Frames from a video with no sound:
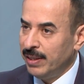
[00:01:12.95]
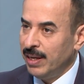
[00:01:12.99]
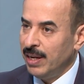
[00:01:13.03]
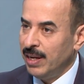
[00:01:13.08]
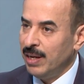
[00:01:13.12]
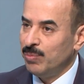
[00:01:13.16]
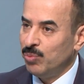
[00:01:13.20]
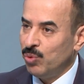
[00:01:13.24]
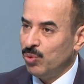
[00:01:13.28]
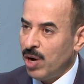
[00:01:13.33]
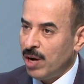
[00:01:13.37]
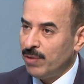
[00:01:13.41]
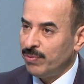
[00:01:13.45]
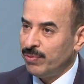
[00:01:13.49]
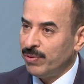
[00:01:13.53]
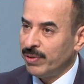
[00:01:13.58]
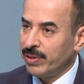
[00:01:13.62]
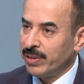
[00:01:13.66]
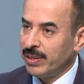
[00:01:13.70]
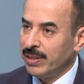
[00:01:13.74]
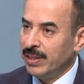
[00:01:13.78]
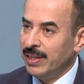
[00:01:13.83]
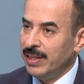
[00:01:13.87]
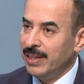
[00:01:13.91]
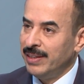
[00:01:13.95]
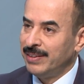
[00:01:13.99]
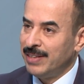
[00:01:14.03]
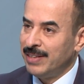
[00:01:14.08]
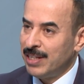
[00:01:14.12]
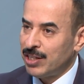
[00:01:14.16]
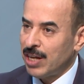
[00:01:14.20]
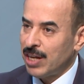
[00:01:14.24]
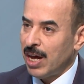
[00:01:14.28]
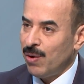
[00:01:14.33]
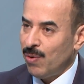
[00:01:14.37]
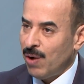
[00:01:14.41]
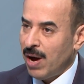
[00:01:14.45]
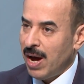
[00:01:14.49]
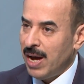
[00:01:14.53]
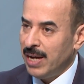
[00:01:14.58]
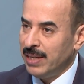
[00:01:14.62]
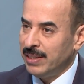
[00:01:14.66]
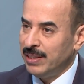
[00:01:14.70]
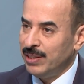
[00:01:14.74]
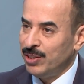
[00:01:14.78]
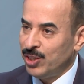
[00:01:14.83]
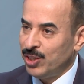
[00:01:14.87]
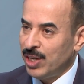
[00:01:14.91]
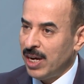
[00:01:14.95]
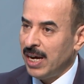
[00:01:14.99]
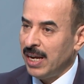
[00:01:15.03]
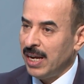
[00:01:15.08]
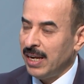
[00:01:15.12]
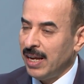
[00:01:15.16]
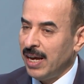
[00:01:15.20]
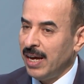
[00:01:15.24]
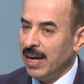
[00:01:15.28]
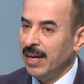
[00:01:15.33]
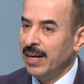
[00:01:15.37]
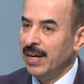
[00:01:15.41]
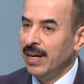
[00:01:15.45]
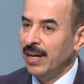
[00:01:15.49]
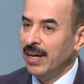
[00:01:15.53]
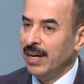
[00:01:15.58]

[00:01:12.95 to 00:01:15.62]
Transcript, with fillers: الموافق 9 واحد إن شاء الله